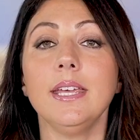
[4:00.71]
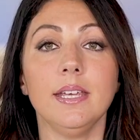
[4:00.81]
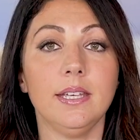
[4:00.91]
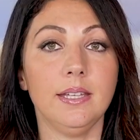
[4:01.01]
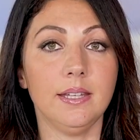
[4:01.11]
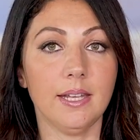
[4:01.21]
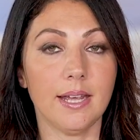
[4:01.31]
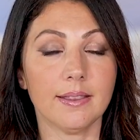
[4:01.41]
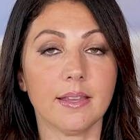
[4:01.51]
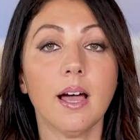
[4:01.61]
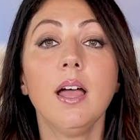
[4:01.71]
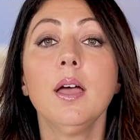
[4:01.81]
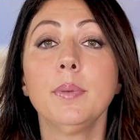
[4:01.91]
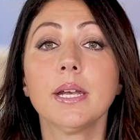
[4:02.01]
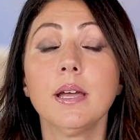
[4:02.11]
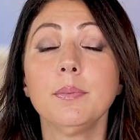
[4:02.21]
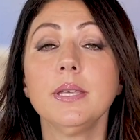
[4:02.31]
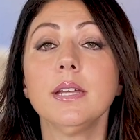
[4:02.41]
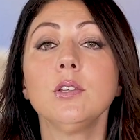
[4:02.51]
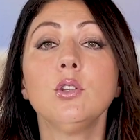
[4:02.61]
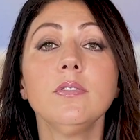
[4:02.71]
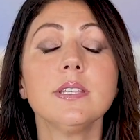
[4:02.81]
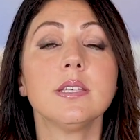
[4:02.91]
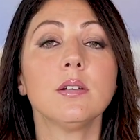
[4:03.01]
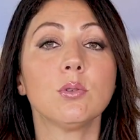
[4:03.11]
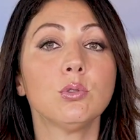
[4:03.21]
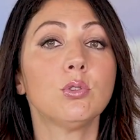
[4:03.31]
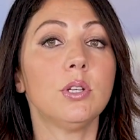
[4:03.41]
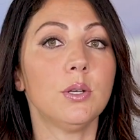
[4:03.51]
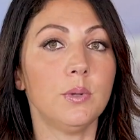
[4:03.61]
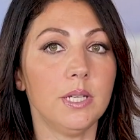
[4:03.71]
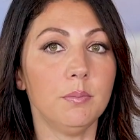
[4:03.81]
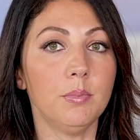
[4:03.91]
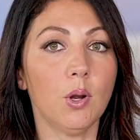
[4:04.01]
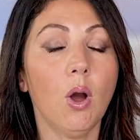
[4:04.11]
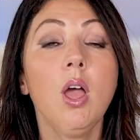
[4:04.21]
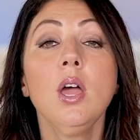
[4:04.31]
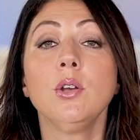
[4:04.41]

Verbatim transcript: e indiretta per capire dove si è rotto l'equilibrio.